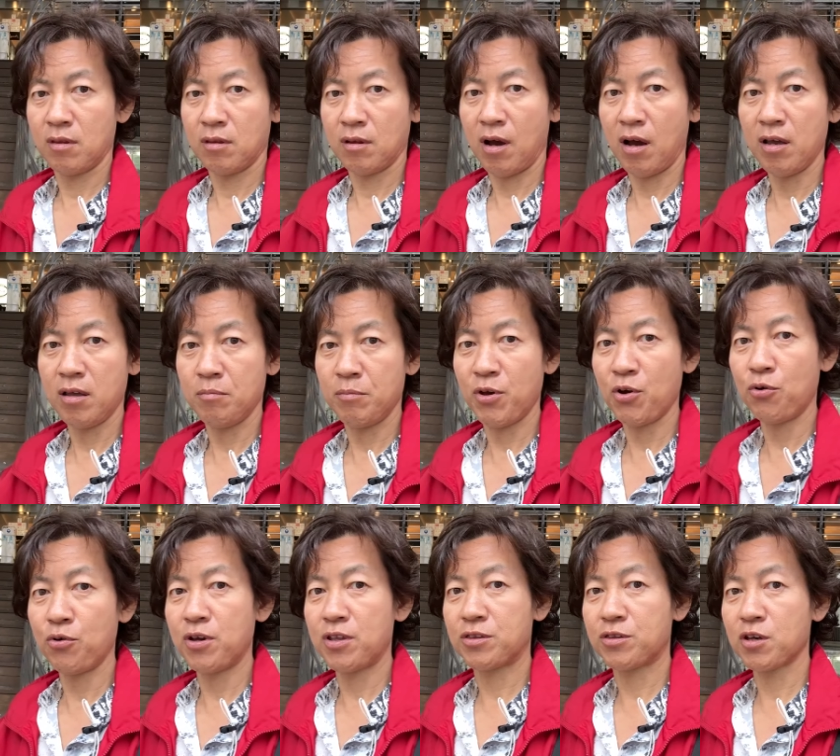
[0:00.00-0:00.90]
はい、美
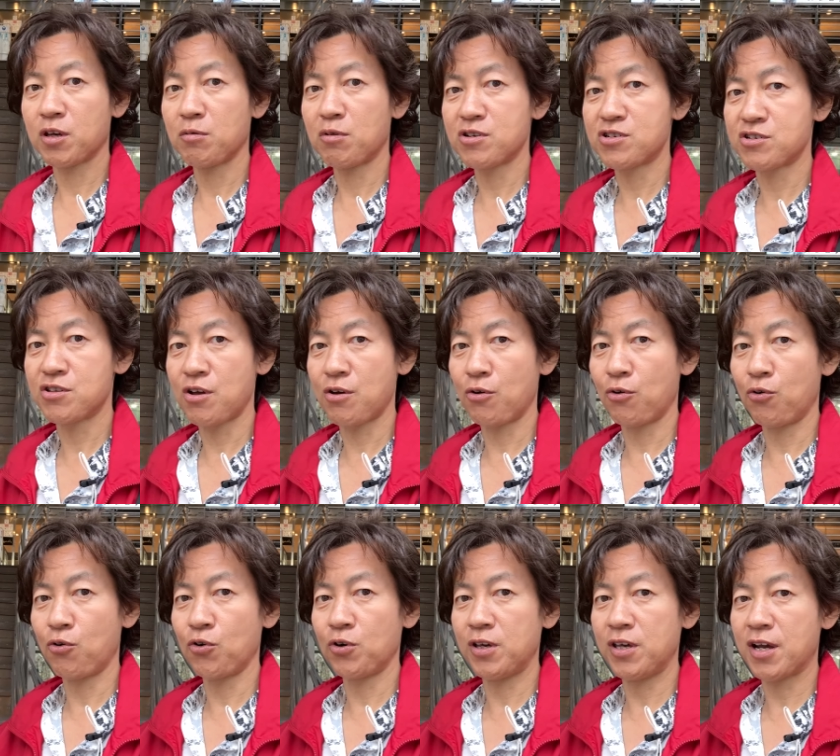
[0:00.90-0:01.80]
容院行ってきました
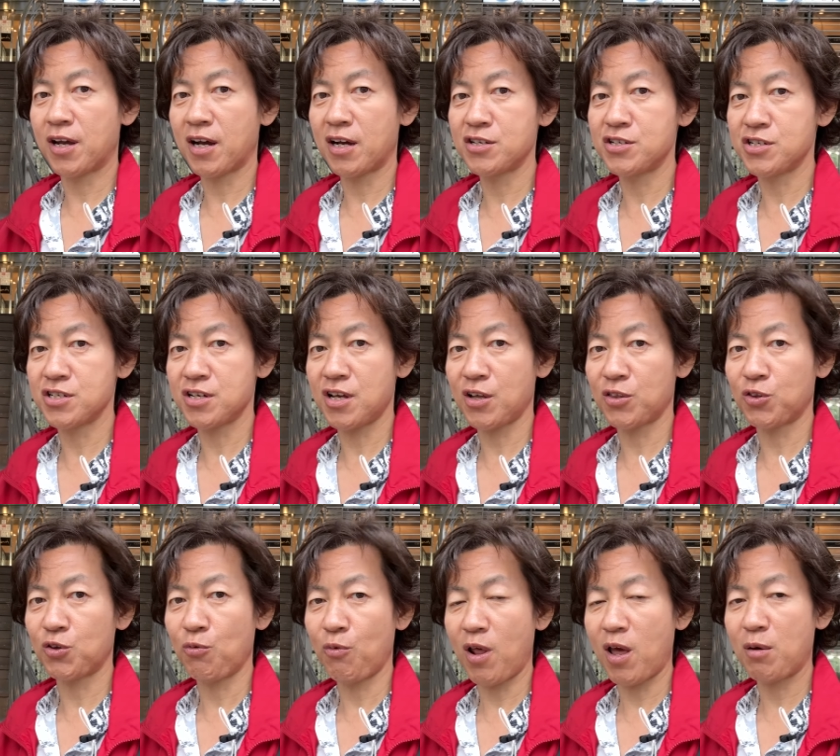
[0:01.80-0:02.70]
よ。いい感じにやっ
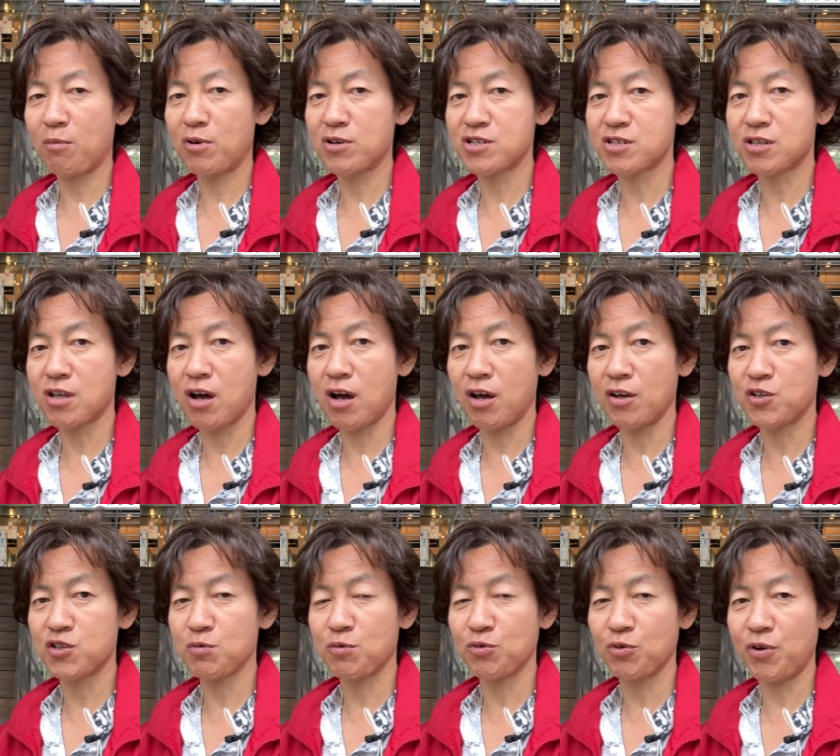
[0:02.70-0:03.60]
てもらいました。い
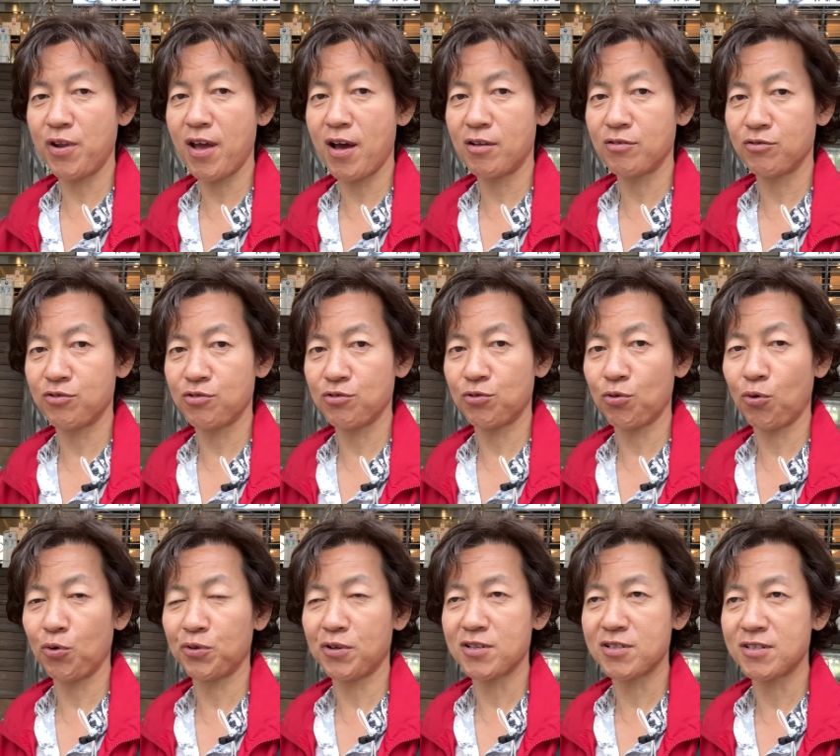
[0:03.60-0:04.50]
つものリアンっていうと
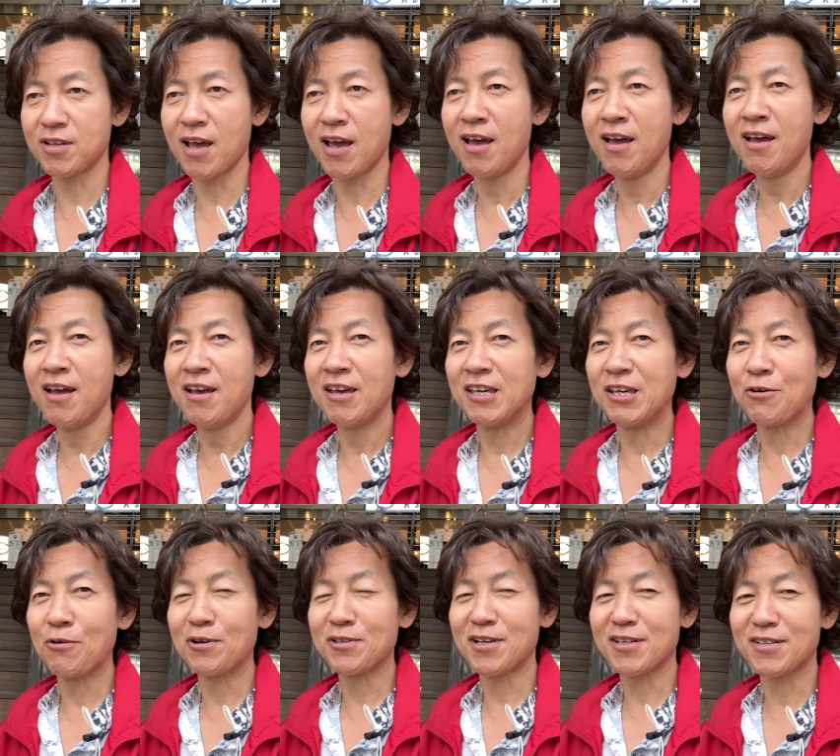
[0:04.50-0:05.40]
こですね。
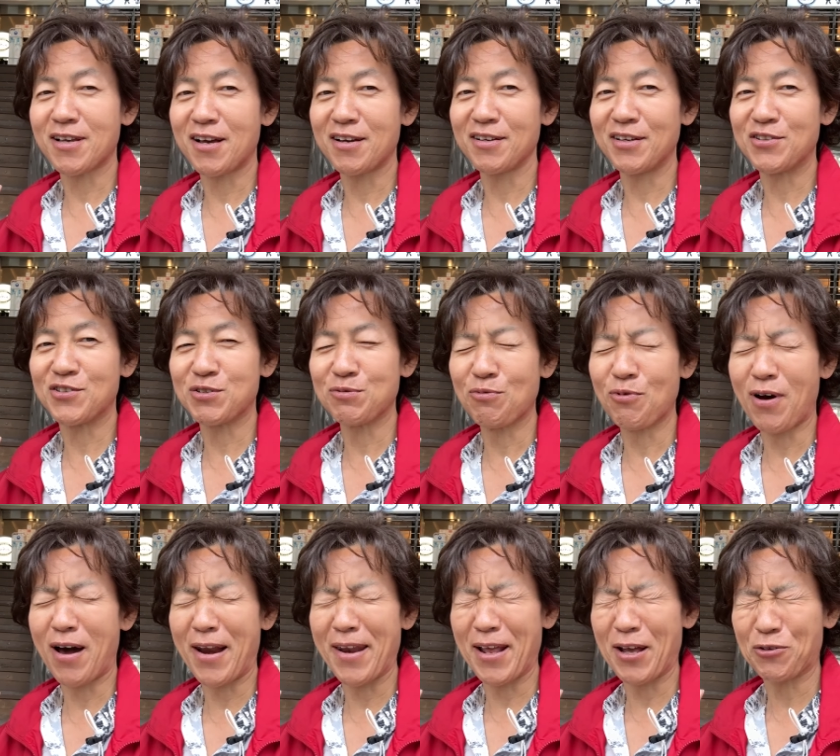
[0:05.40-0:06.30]
岩瀬さん、いつ
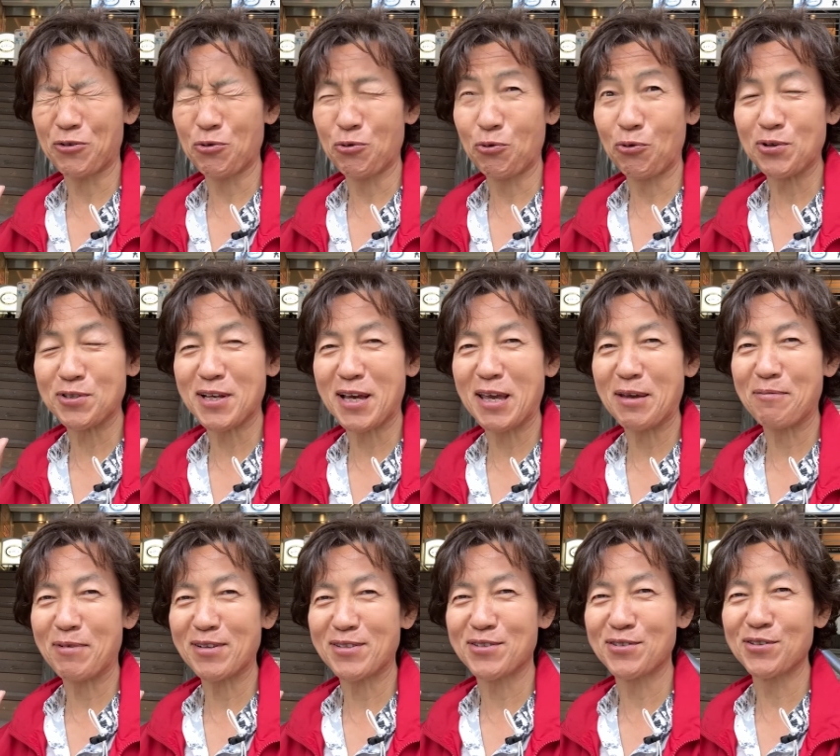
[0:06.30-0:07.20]
もありがとうござい
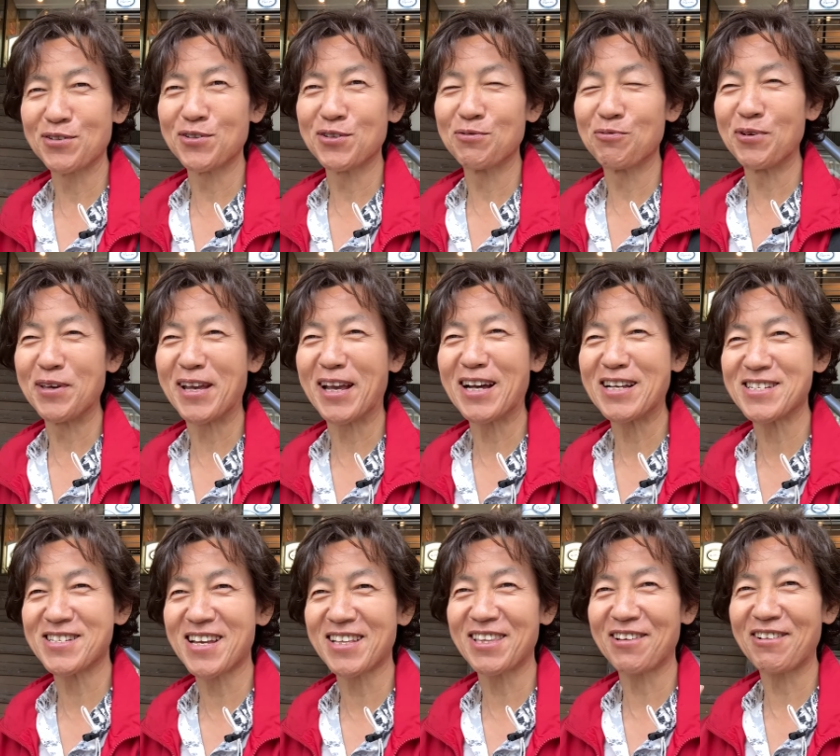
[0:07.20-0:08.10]
ます。もういい感
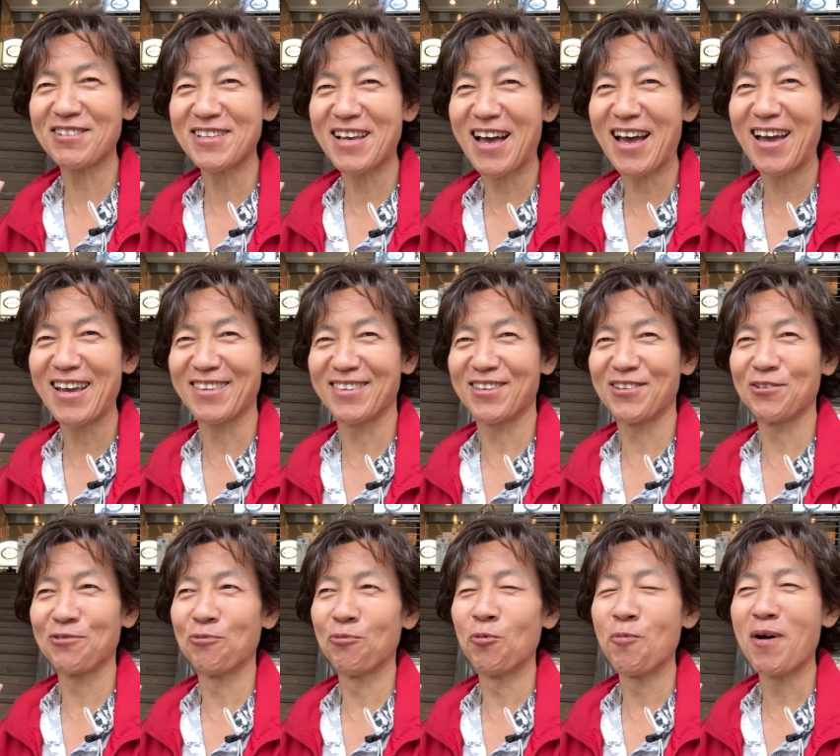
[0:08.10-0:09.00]
じにやってくださいって
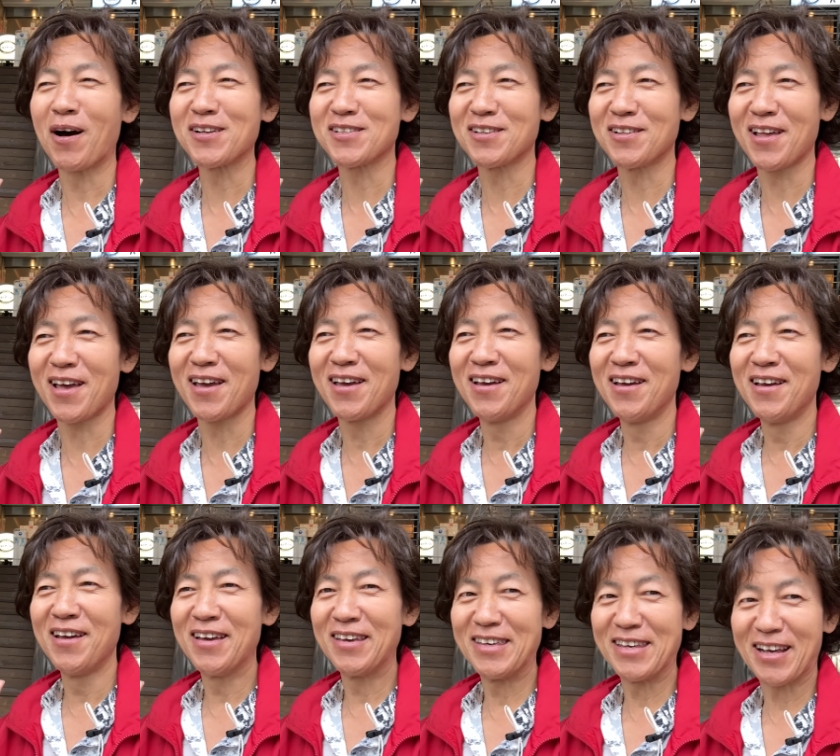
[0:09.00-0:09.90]
いうお任せで、
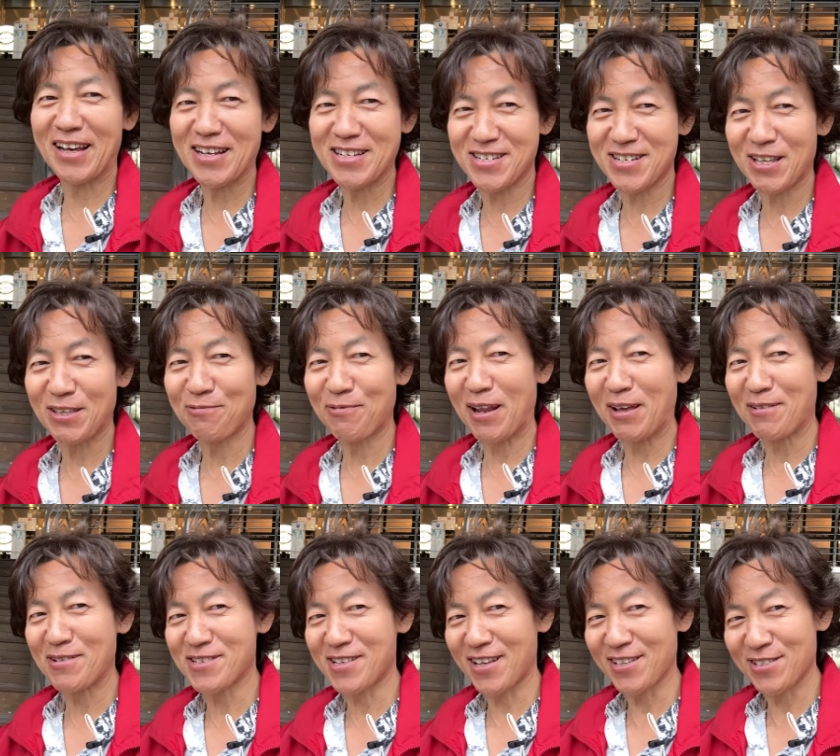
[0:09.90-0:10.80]
いい感じにやってもらい
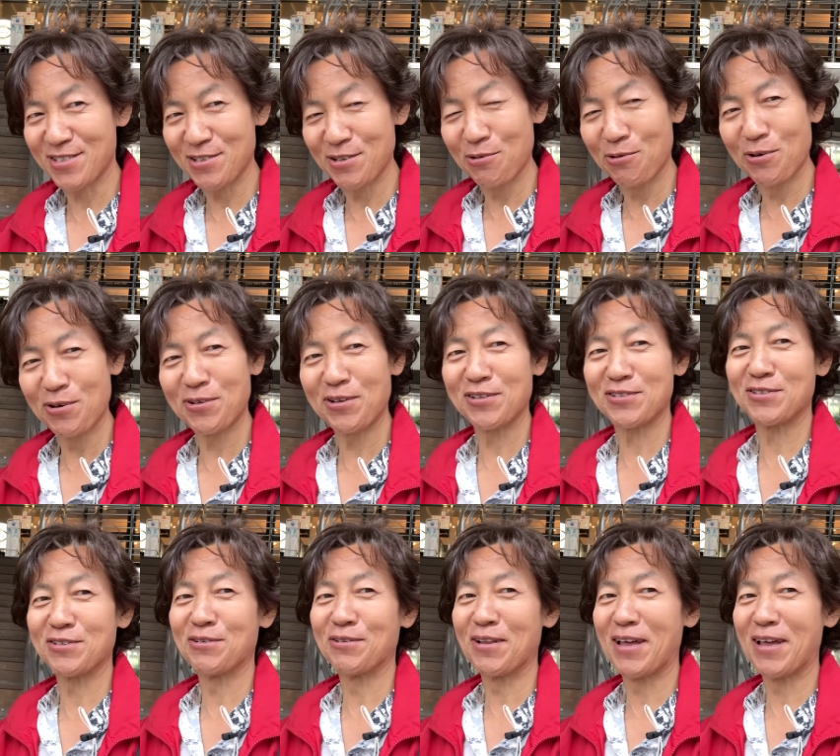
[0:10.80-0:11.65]
ました。すごいですよ